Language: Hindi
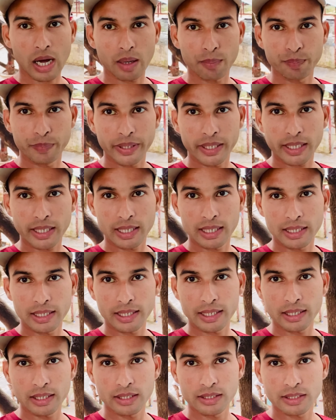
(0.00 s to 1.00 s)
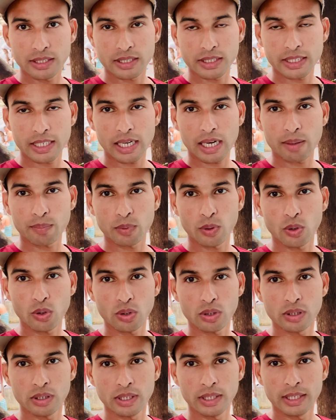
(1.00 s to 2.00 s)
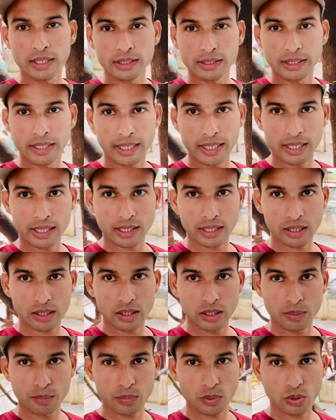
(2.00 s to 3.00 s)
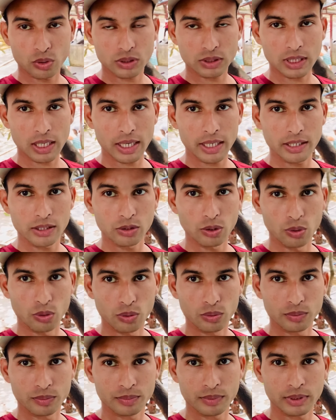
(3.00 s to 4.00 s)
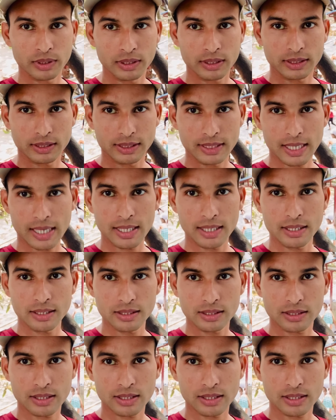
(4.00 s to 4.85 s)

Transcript: आप ही के लिए जिससे आप लोग देखकर प्रोत्साहित हो जय हिंद